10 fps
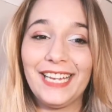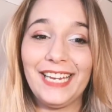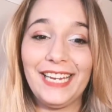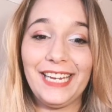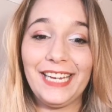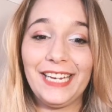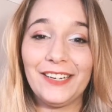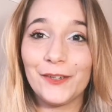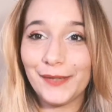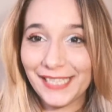Y
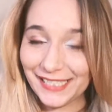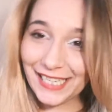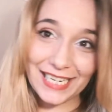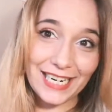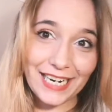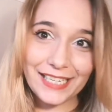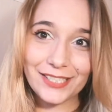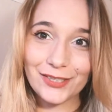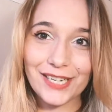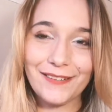no olvidéis darle like
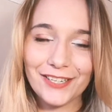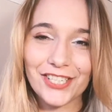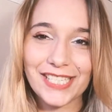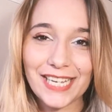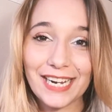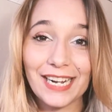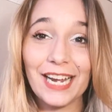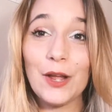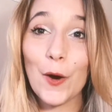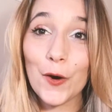y suscribiros a este canal.